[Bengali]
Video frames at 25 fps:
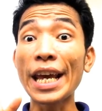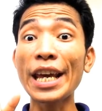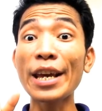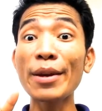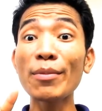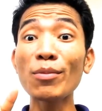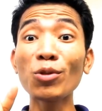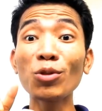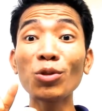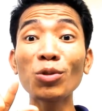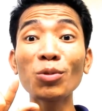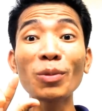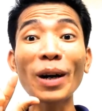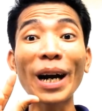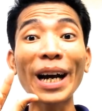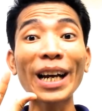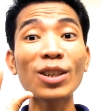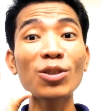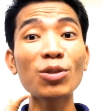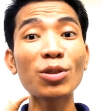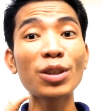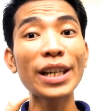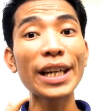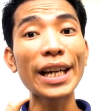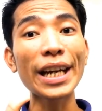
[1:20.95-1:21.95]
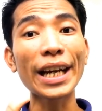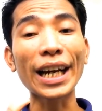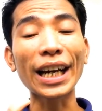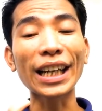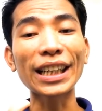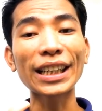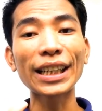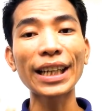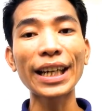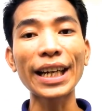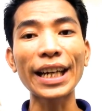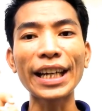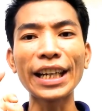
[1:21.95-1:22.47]
হিমুন ভাই যদি এখান
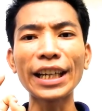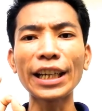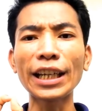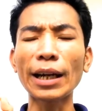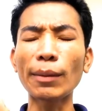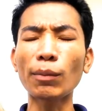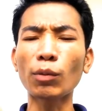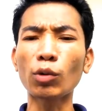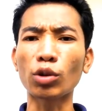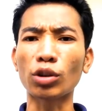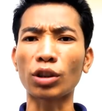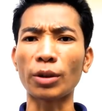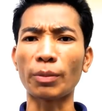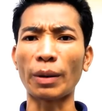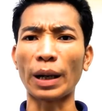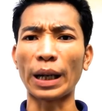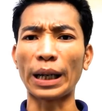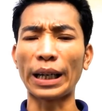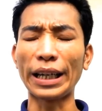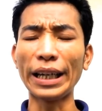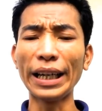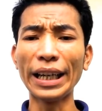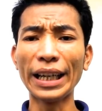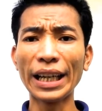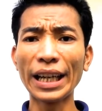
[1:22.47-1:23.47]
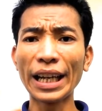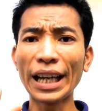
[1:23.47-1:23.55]
থেকে ইনকাম করতে পারলে